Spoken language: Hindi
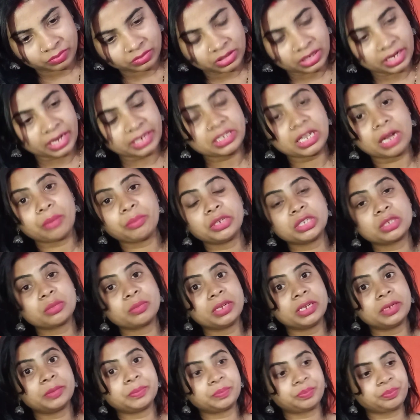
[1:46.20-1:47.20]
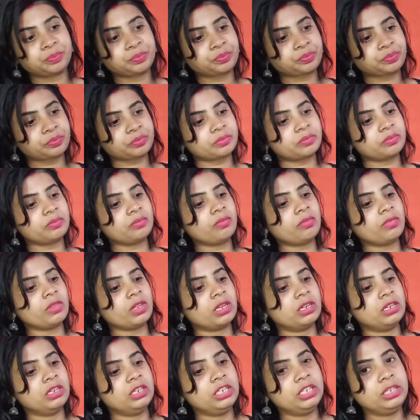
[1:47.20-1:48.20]
गाइज आप इसमें
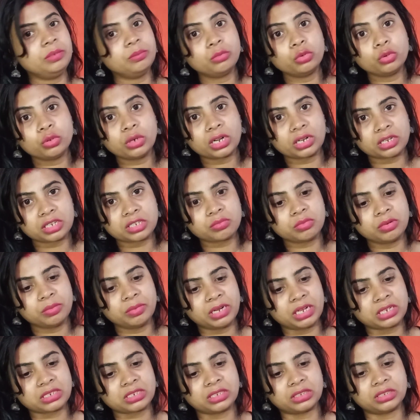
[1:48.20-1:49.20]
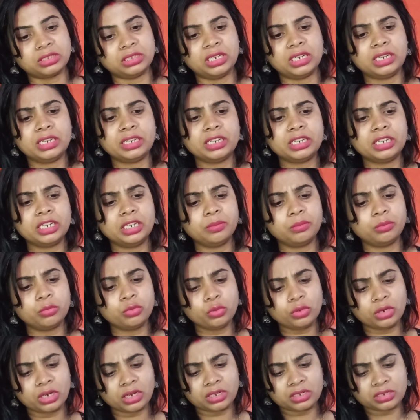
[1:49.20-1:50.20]
नींबू का रस भी मिला सकती है लेकिन
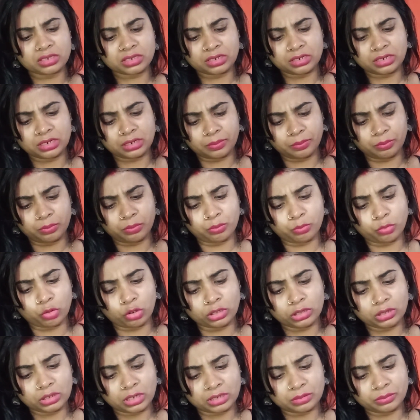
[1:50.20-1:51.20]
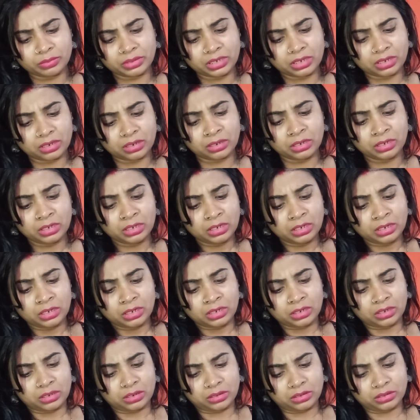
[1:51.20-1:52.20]
नींबू का रस बहुत आदमी का
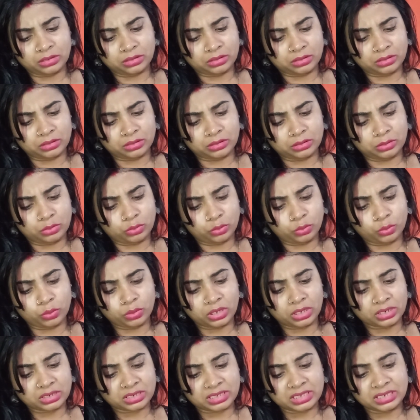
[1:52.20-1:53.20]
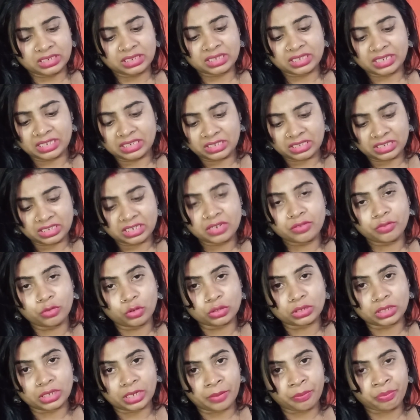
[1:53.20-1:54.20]
लोगों का स्किन सेंसिटिव
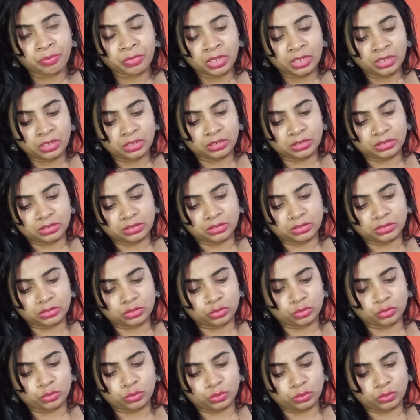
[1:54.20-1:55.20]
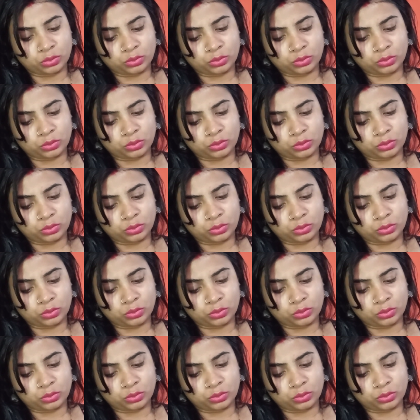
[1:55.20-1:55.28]
होता है तो